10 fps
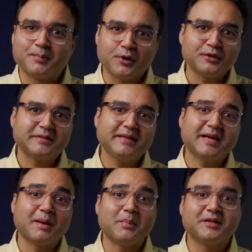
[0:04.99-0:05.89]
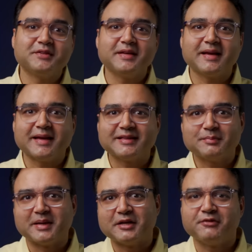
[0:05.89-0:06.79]
बहुत ही अमेजिंग
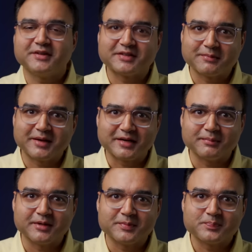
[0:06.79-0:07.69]
हेल्थ बेनिफिट्स के बारे में